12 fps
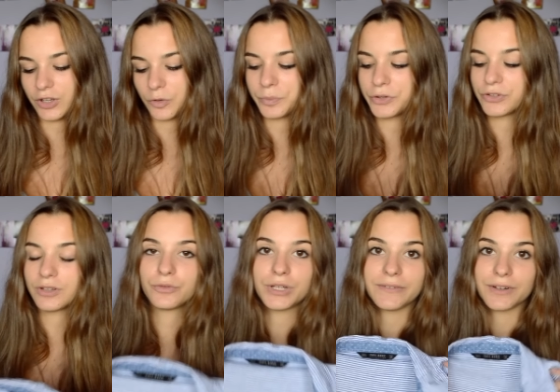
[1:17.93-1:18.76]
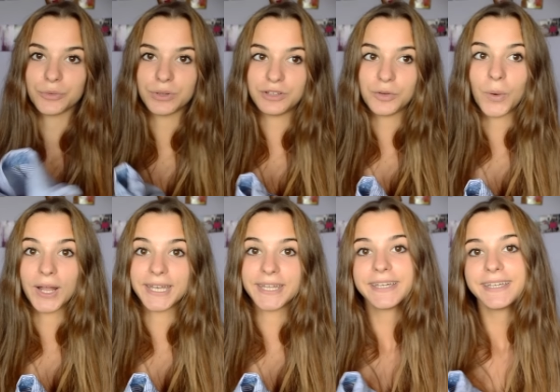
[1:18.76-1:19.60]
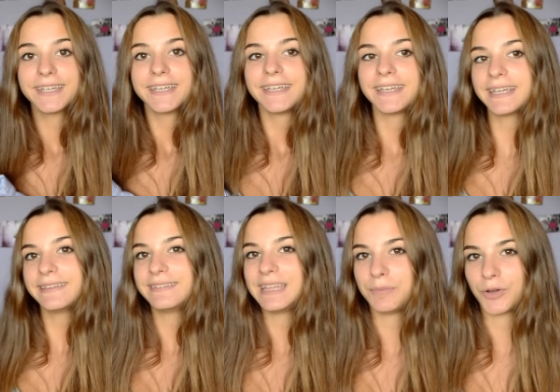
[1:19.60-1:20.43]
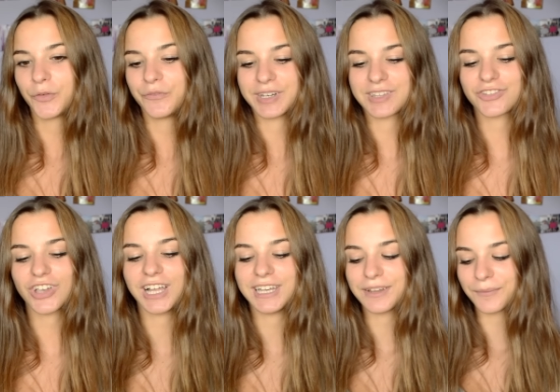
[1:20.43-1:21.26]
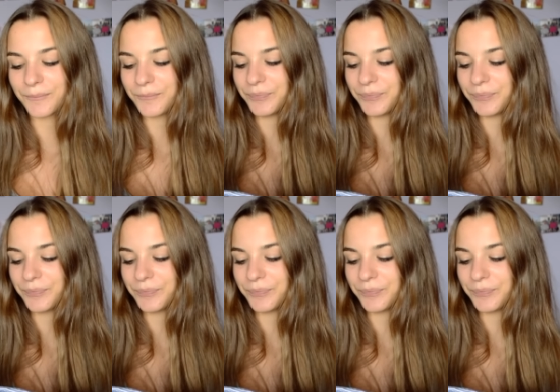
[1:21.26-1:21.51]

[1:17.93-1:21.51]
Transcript: che ho preso da fuori del 21 e le mie converse gialle.